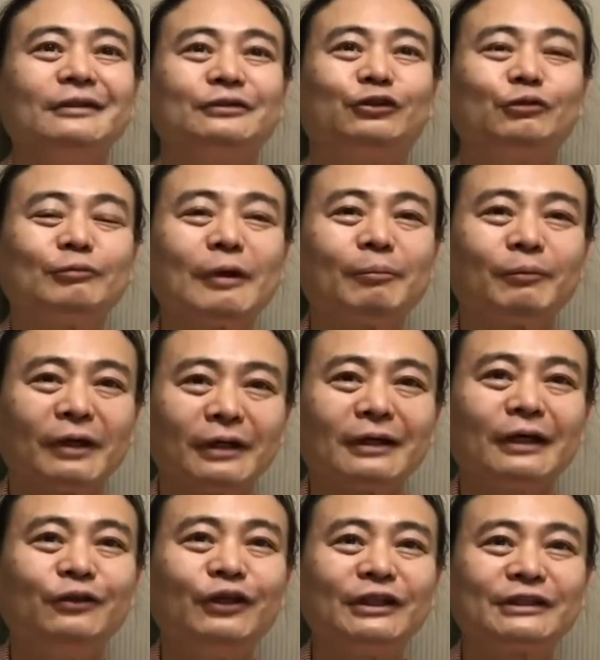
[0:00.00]
そのまんま
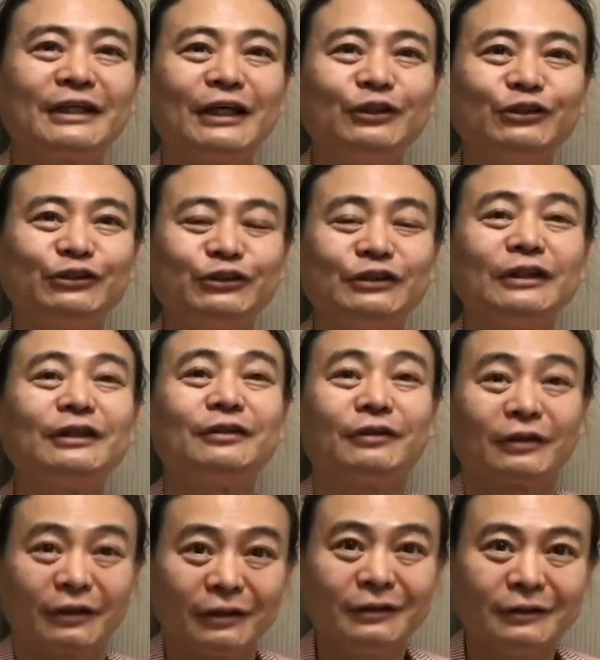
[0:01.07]
NHK ニュースに出てる
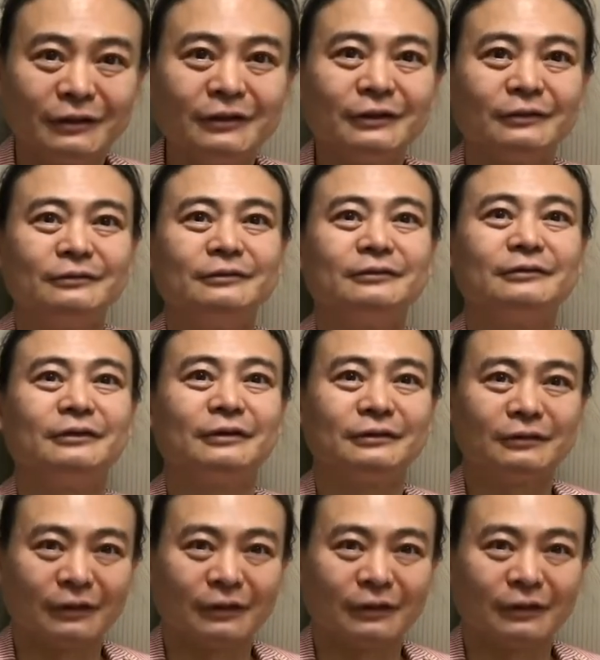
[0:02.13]
わけで、